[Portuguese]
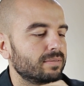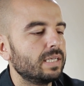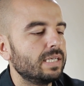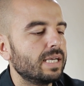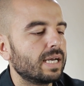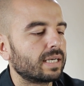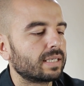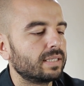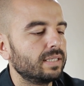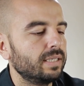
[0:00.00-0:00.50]

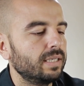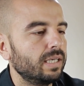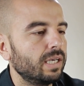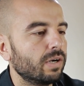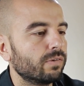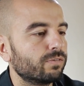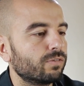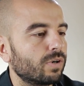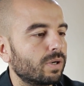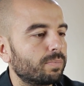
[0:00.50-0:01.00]
E aqui
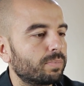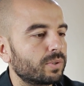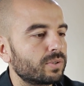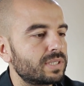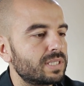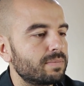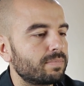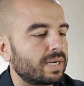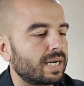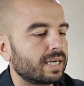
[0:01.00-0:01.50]
eu vou
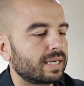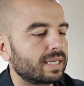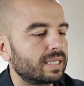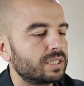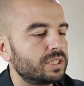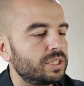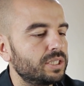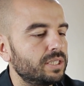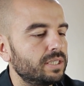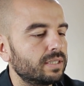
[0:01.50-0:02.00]
aproximar a
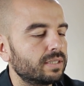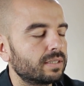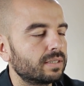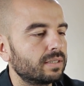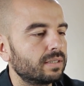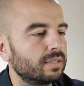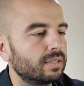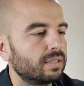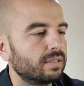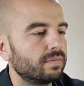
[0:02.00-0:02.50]
caixinha,
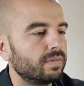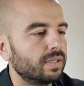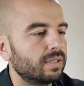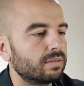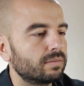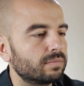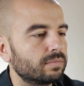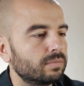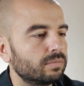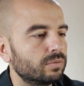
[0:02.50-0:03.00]
tá vendo?